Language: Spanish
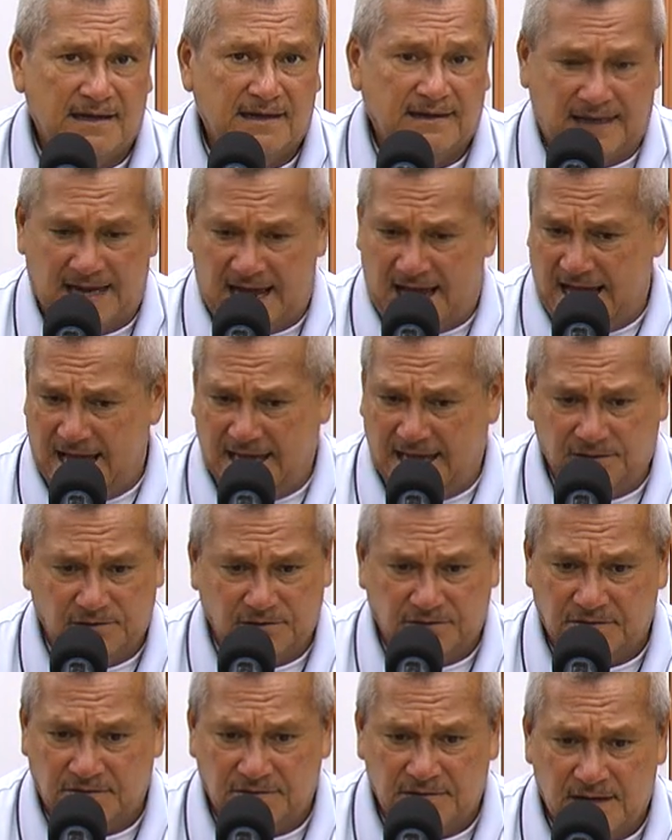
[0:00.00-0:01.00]

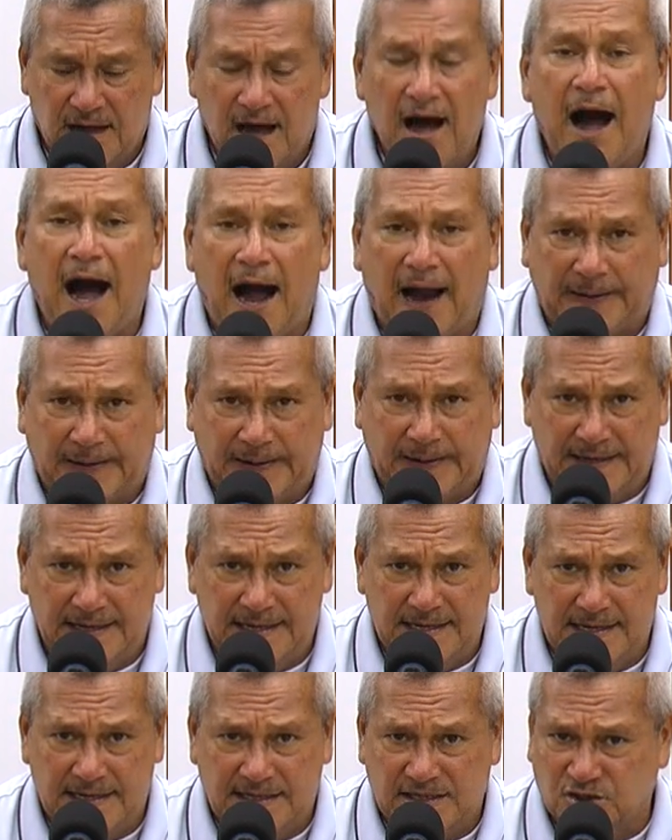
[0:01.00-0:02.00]
Claro,
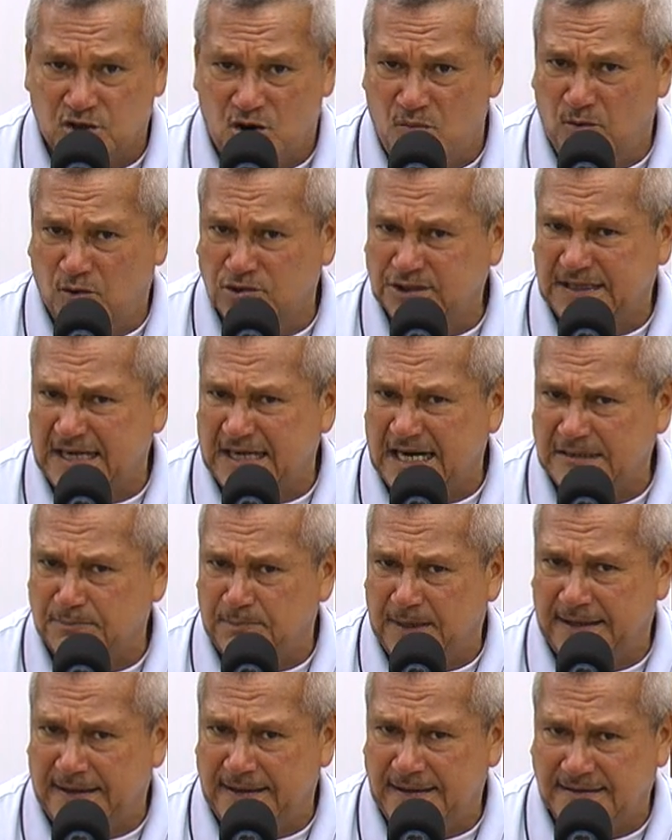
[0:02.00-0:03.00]
aquí somos
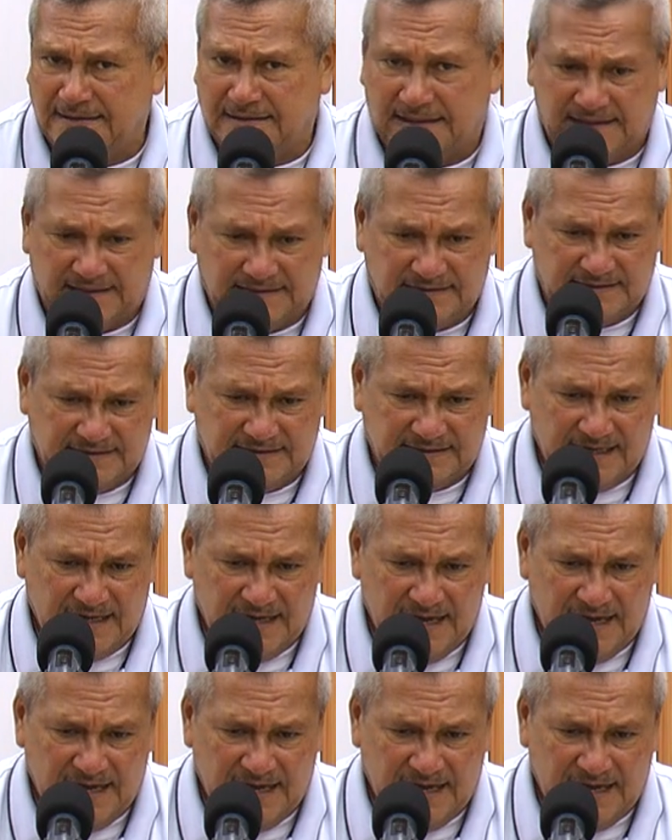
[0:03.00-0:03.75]
transparentes,